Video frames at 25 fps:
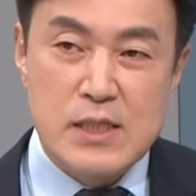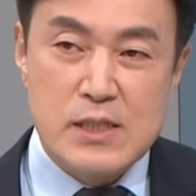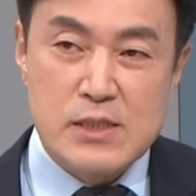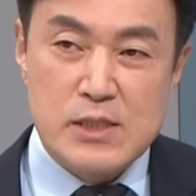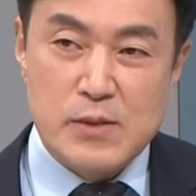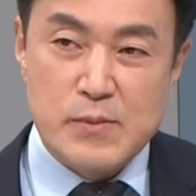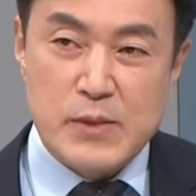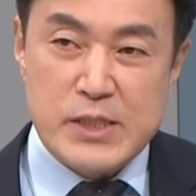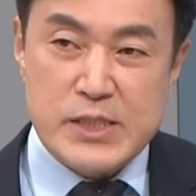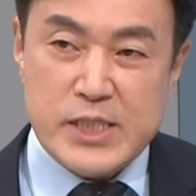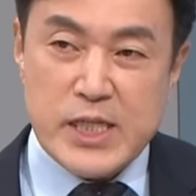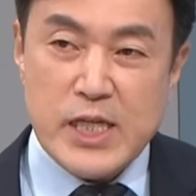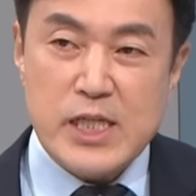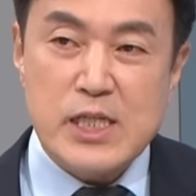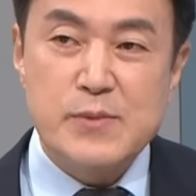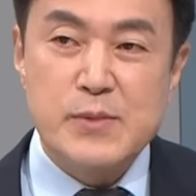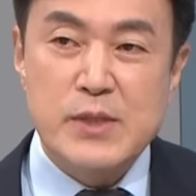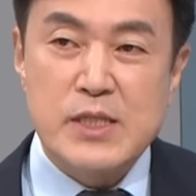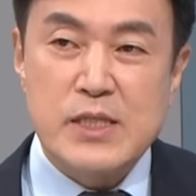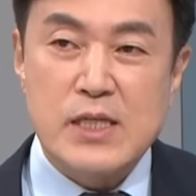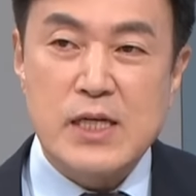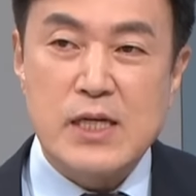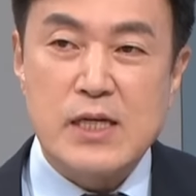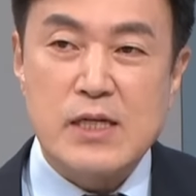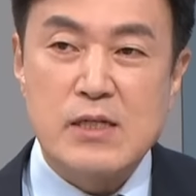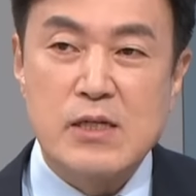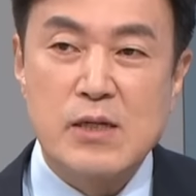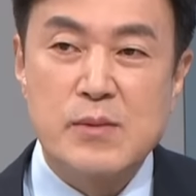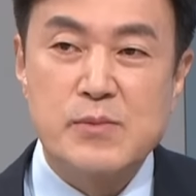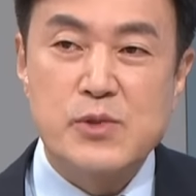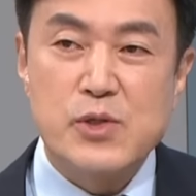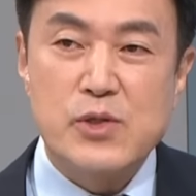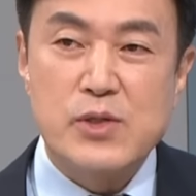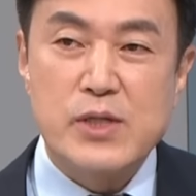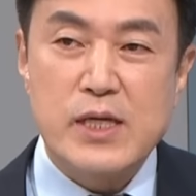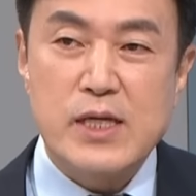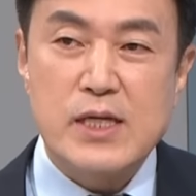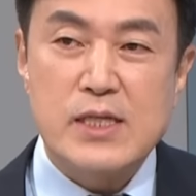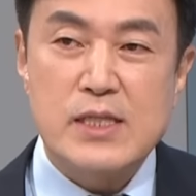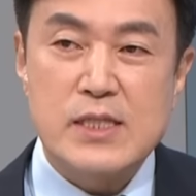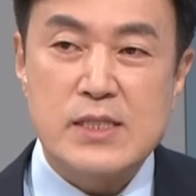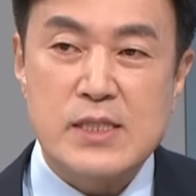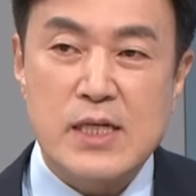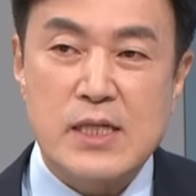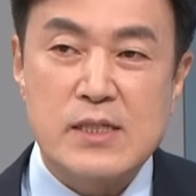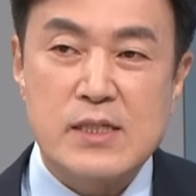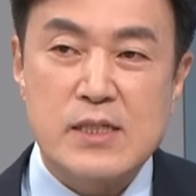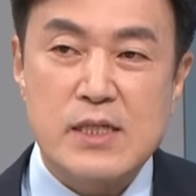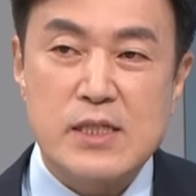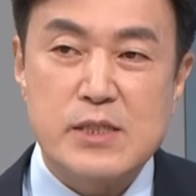정말 책임 있게 검토를 해야
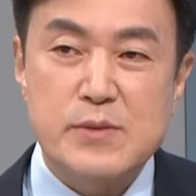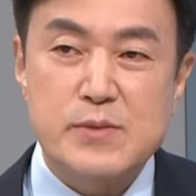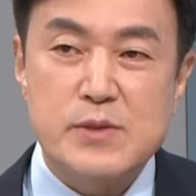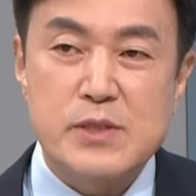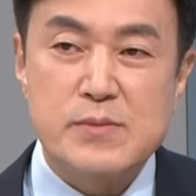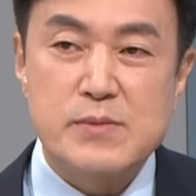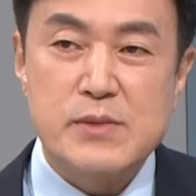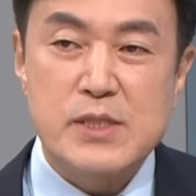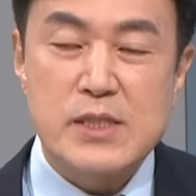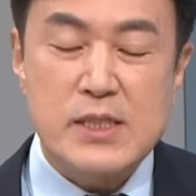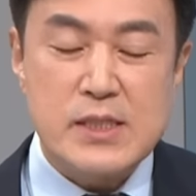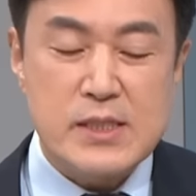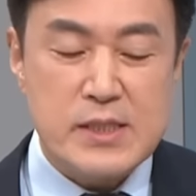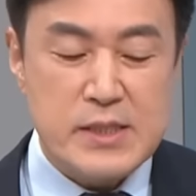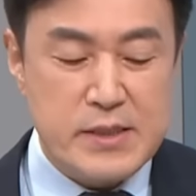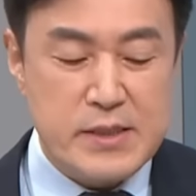되지 않을까 싶습니다.